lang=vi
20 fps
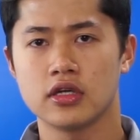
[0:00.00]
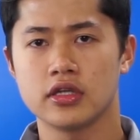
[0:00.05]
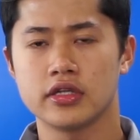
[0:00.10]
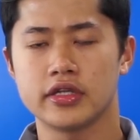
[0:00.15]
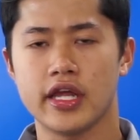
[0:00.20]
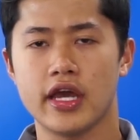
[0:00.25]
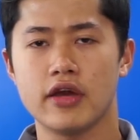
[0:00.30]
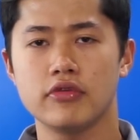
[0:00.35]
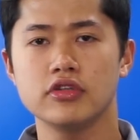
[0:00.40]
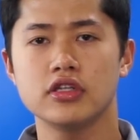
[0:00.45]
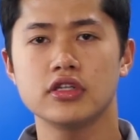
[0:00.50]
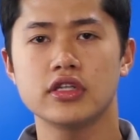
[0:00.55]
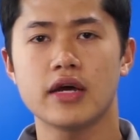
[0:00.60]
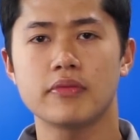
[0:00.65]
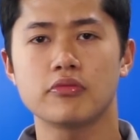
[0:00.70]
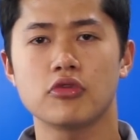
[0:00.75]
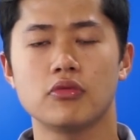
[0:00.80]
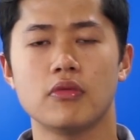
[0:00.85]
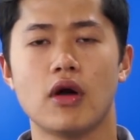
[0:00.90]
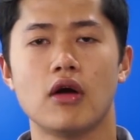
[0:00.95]
Nếu như
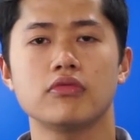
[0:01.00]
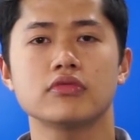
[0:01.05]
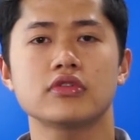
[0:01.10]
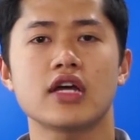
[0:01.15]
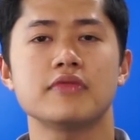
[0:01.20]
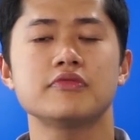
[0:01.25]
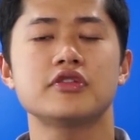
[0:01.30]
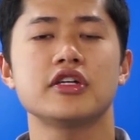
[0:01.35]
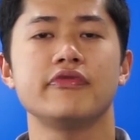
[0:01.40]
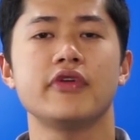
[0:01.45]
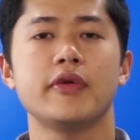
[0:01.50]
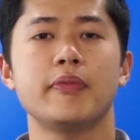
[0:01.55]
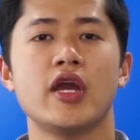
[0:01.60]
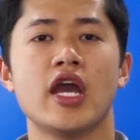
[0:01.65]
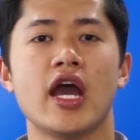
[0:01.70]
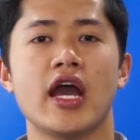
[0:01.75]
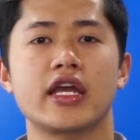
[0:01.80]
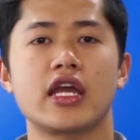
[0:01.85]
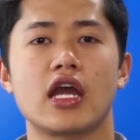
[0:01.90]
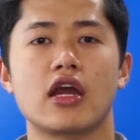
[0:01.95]
năm đội bóng tham dự VBA
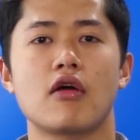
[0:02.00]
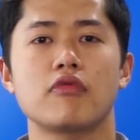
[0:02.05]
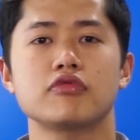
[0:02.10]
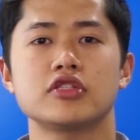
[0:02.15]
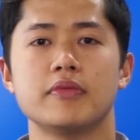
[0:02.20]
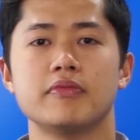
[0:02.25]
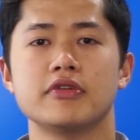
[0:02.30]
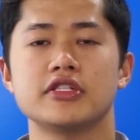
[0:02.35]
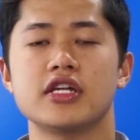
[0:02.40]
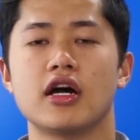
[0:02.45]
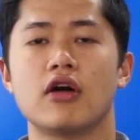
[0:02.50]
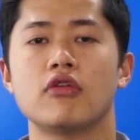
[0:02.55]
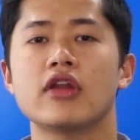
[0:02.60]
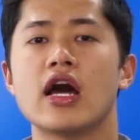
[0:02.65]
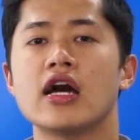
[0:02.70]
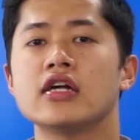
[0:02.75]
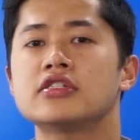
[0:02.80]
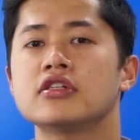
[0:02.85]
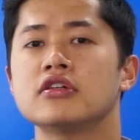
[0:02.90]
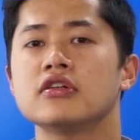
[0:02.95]
2016
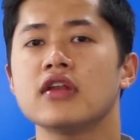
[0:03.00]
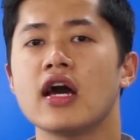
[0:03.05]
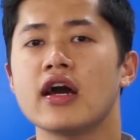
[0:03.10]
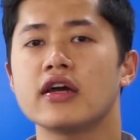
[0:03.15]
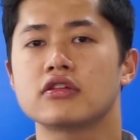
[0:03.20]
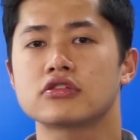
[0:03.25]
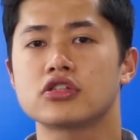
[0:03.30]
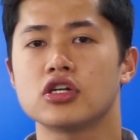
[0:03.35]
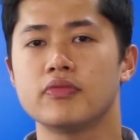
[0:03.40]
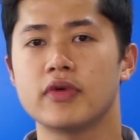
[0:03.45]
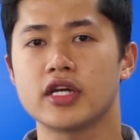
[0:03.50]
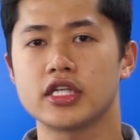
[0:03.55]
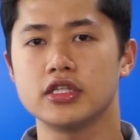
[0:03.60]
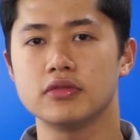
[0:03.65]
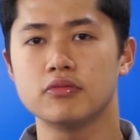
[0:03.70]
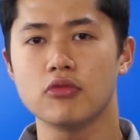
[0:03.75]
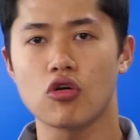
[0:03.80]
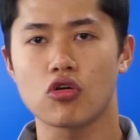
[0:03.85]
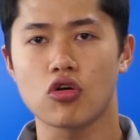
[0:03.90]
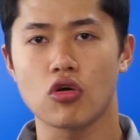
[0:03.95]
đã giữ lại được cho mình
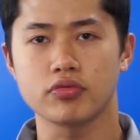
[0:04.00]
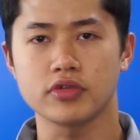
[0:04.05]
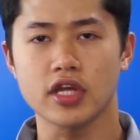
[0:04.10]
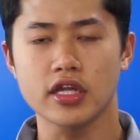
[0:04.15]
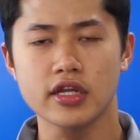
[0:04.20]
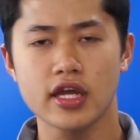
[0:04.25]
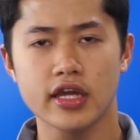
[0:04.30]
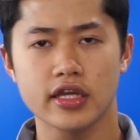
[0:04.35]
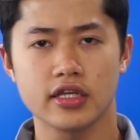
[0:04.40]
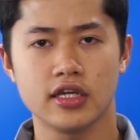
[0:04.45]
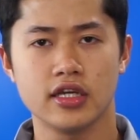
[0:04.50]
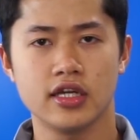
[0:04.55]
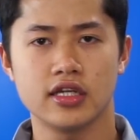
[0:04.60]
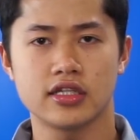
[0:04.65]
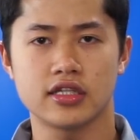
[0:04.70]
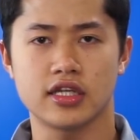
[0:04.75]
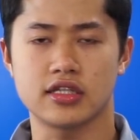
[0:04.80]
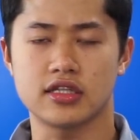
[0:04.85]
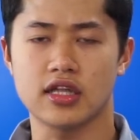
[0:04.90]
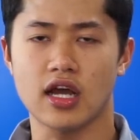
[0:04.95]
những bộ khung nhất định,
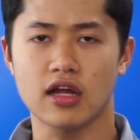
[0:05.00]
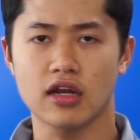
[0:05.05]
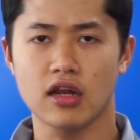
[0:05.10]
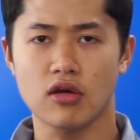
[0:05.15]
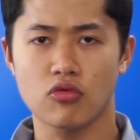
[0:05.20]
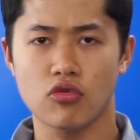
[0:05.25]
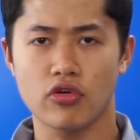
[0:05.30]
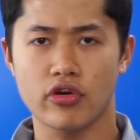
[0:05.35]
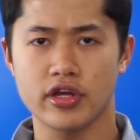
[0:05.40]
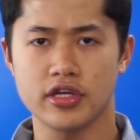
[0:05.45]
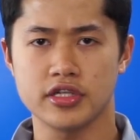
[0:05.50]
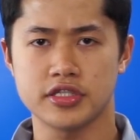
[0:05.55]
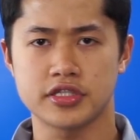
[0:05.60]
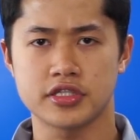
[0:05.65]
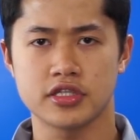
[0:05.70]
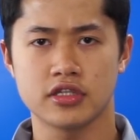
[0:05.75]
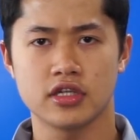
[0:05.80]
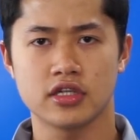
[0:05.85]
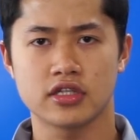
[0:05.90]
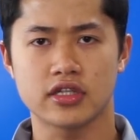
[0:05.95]
thì Thăng Long
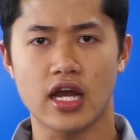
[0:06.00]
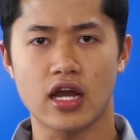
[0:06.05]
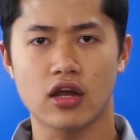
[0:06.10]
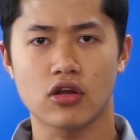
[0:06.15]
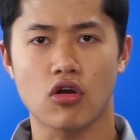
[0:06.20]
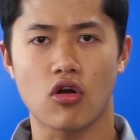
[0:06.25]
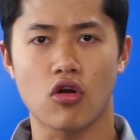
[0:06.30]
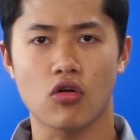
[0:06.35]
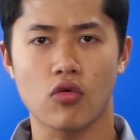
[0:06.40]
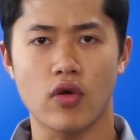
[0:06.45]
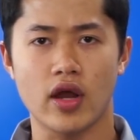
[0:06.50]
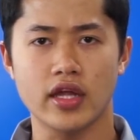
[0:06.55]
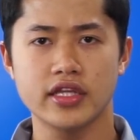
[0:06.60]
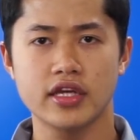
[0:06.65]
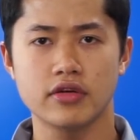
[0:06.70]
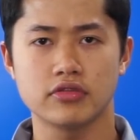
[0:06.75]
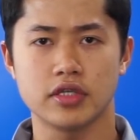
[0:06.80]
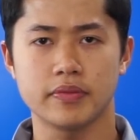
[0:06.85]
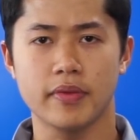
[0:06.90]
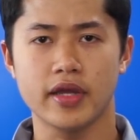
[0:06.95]
Warriors đang có quá
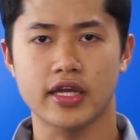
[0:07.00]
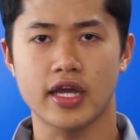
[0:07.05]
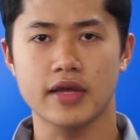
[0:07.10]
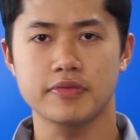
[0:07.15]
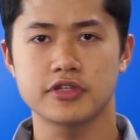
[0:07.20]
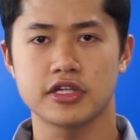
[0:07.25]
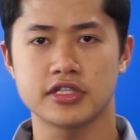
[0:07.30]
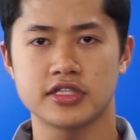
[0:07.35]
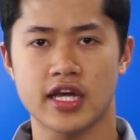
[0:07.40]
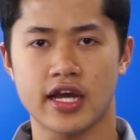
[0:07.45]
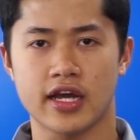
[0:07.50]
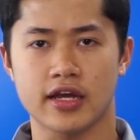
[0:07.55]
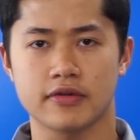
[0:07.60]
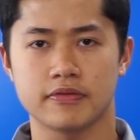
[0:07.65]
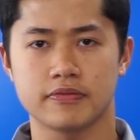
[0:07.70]
nhiều những mảnh ghép rời rạc.